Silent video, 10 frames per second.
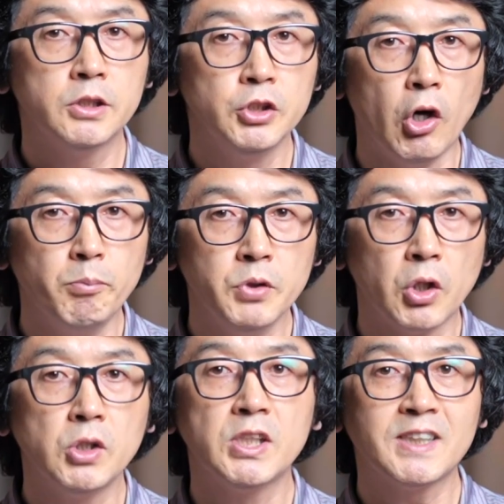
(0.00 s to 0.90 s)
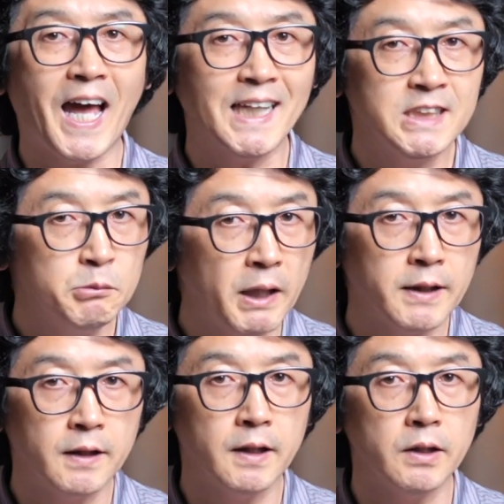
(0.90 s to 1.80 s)
그 염려를 다시
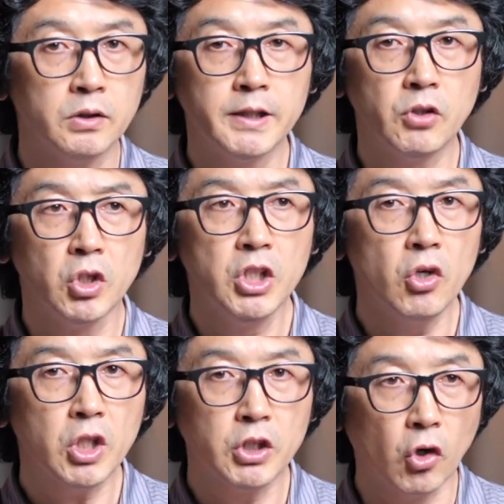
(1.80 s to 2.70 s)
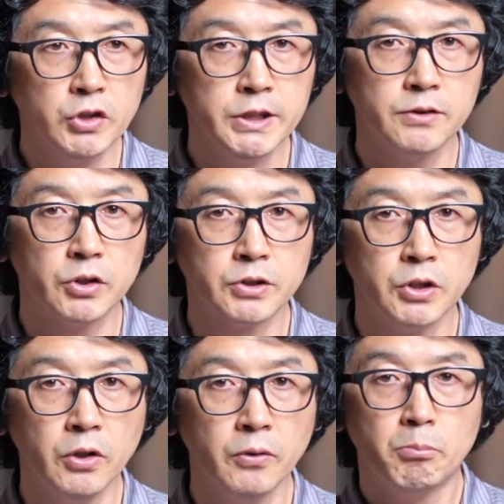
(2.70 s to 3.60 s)
만난대요. 그래서 이렇게 던지는
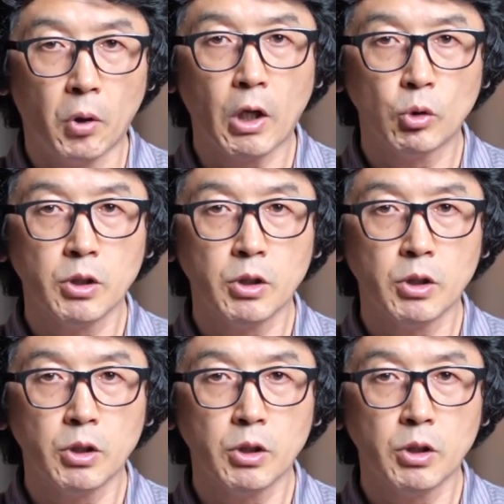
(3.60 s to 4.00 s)
것은요. 뭐라고